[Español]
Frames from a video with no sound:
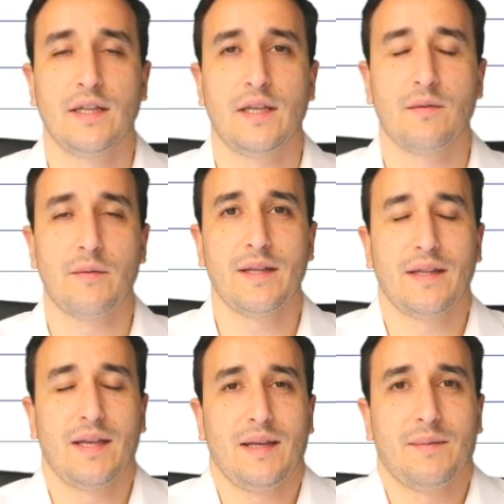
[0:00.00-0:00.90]

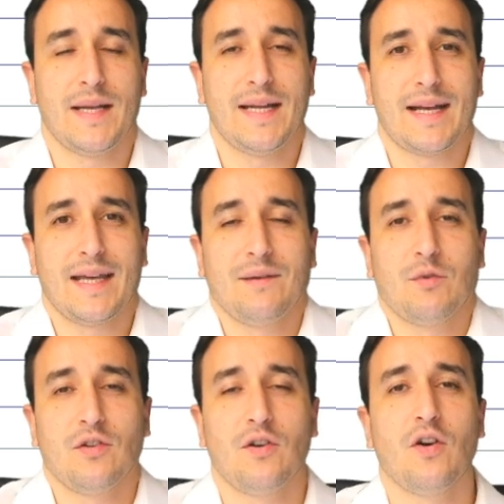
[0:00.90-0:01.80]
De, manera que,
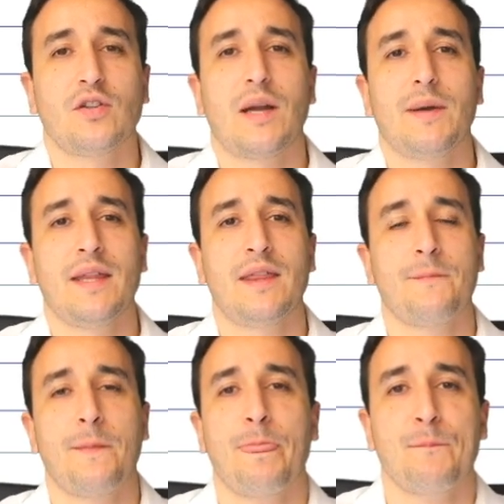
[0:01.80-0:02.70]
bueno, otra vez
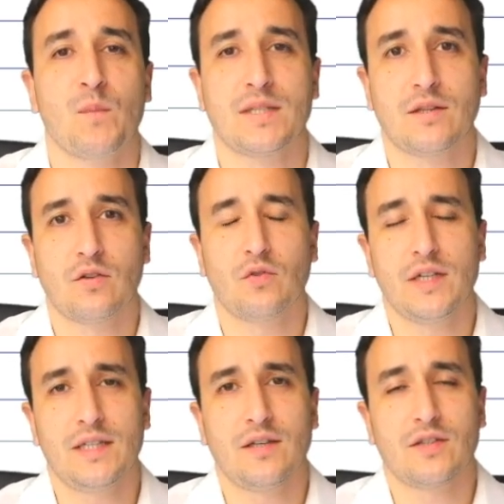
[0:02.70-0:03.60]
sector
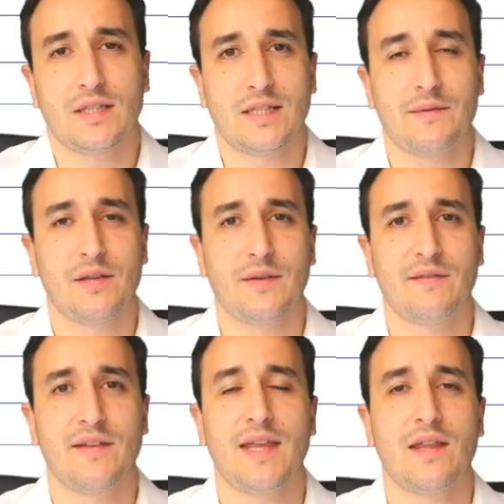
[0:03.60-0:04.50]
turístico se está viendo
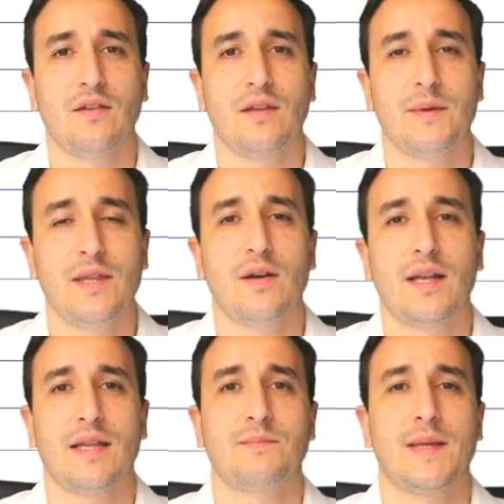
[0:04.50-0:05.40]
beneficiado debido
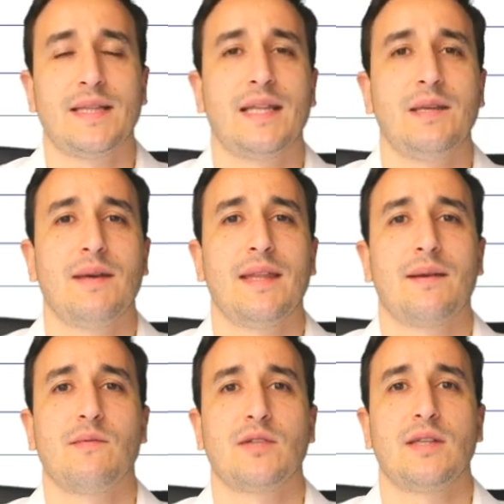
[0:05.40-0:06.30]
a la expectativa
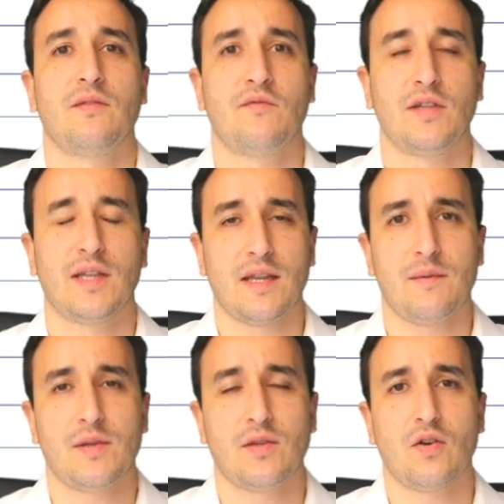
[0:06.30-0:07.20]
de que vamos a tener un fuerte
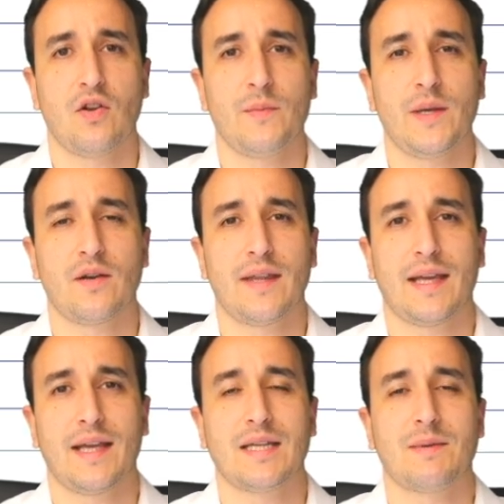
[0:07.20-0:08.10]
crecimiento económico,
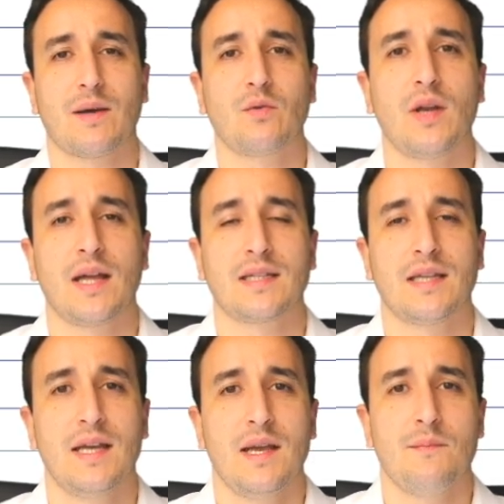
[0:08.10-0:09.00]
de que las
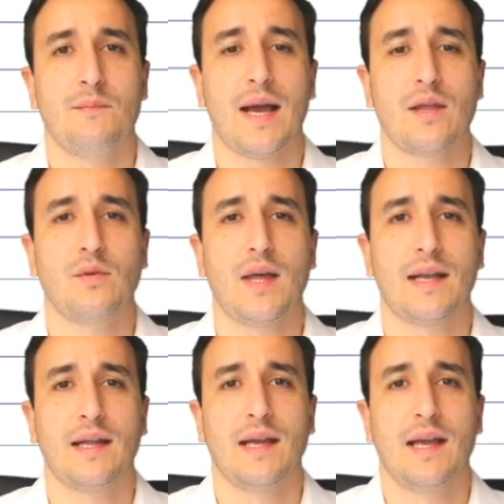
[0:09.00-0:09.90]
vacunas van a
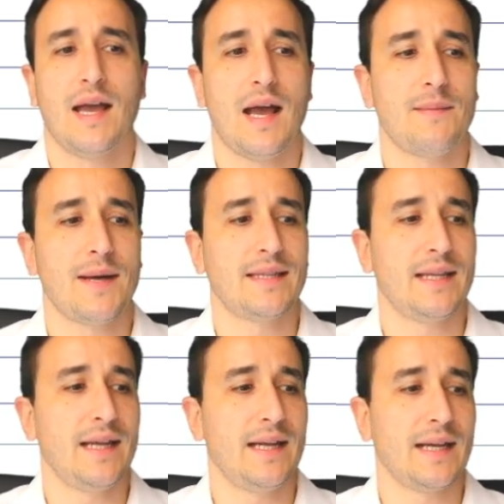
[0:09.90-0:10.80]
ayudar a
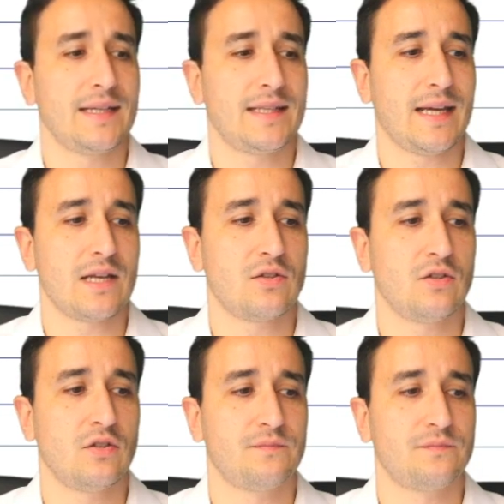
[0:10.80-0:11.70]
mantener, en este
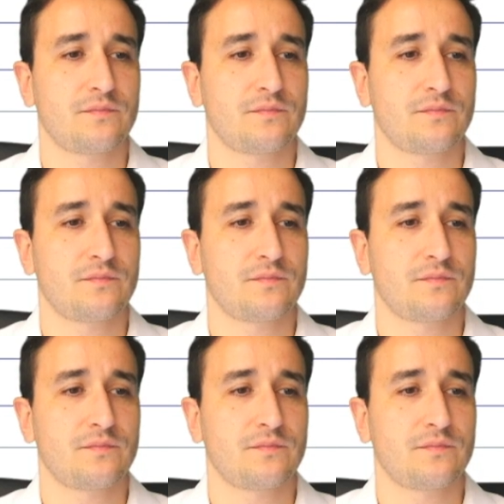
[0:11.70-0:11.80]
caso,